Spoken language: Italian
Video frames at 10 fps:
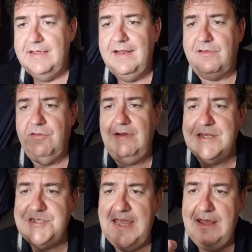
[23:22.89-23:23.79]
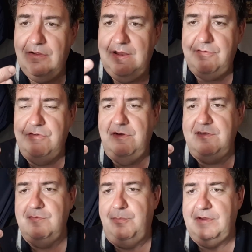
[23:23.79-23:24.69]
Rasoio leggero, rasoio che
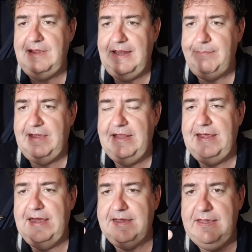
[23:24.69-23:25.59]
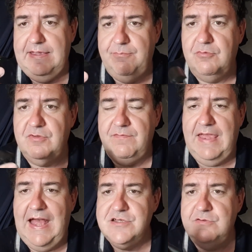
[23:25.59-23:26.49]
si può portare magari anche appunto in
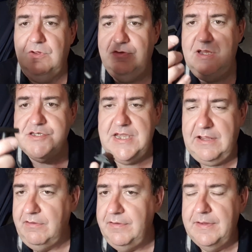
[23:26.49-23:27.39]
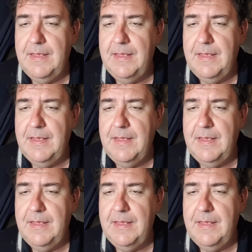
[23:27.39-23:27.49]
viaggio in quanto leggero,